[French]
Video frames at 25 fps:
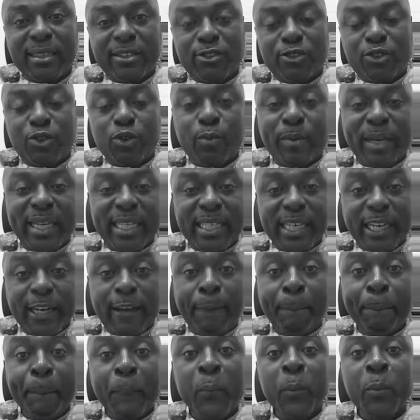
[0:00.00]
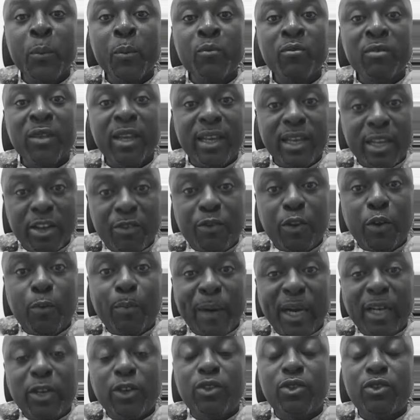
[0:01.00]
de Joe Biden et ne veulent
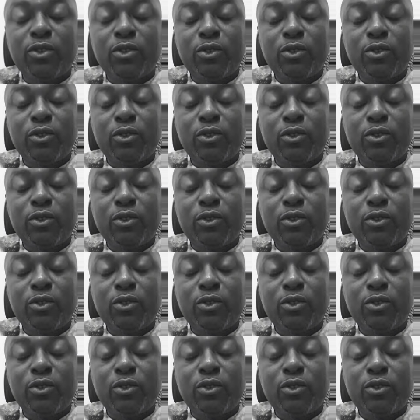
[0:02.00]
pas